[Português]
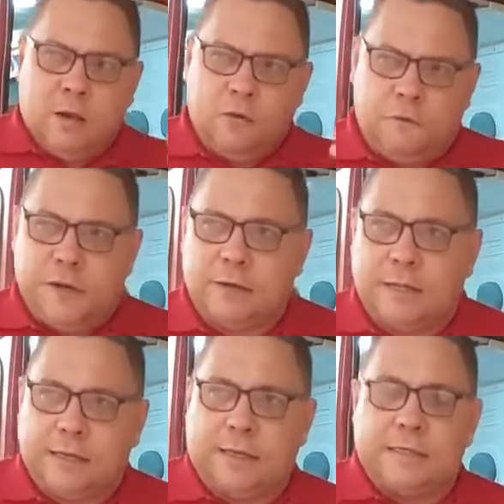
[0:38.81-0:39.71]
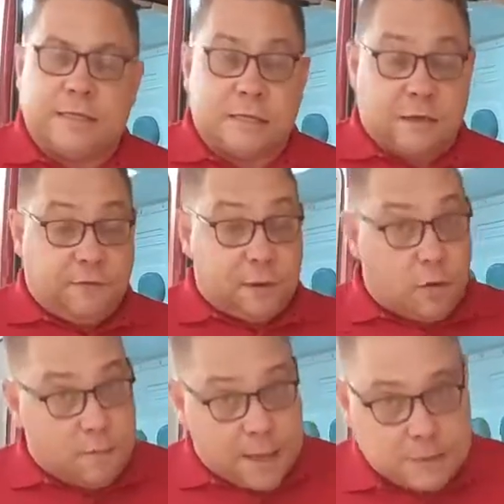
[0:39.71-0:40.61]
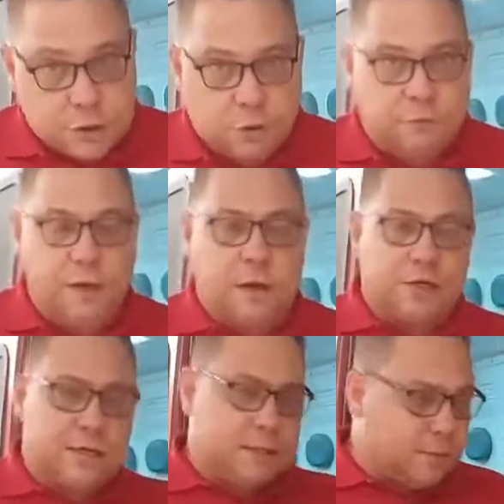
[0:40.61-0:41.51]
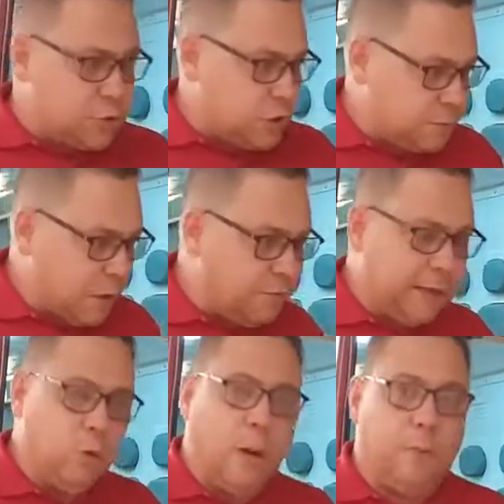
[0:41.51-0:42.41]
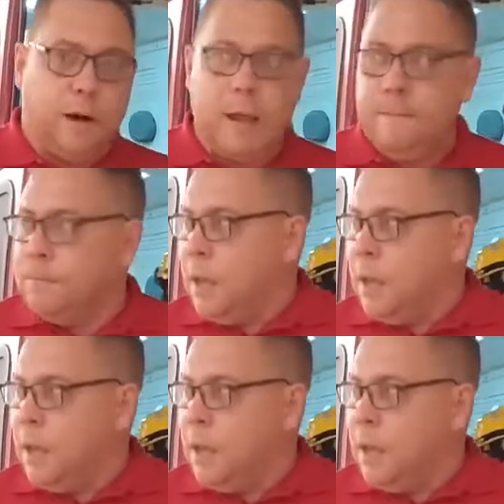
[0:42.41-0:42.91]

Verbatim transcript: No final da tarde dessa sexta-feira começa a chover, nós já estamos no Hospital Vale do Guaporé,